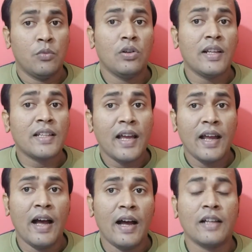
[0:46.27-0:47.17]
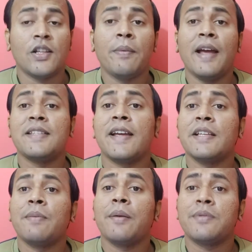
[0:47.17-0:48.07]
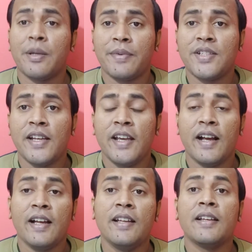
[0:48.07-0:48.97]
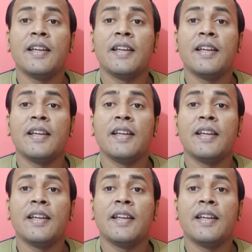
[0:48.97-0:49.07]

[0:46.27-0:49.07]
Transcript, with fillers: बोल देता है हाँ तब ऐसे केस में आप समझ जाइएगा